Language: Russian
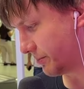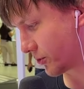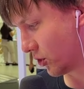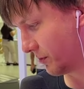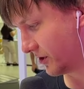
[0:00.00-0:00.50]

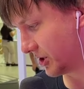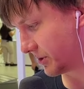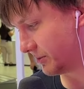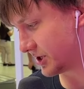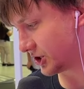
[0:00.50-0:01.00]
пробовали.
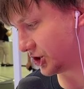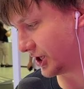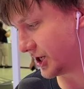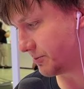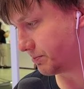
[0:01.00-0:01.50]
Например,
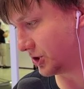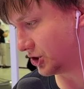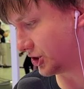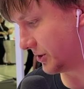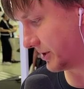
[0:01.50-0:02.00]
черри,
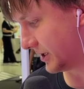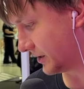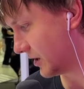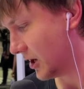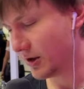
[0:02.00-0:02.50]
пич, лимонейд.
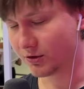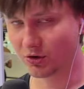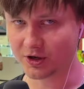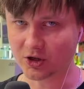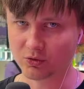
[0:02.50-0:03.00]

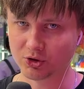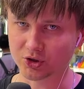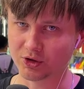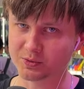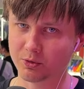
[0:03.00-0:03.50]
Но я думаю,
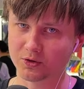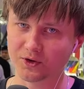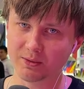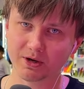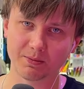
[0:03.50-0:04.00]
что у нас будет
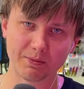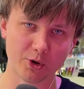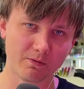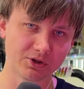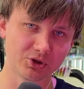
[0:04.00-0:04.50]
время
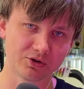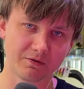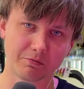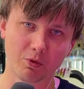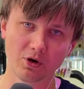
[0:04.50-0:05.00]
попробовать все это
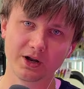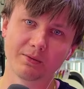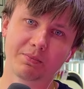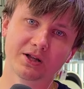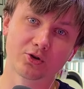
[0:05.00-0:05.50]
в более
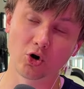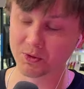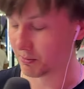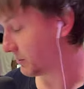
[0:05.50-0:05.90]
подробном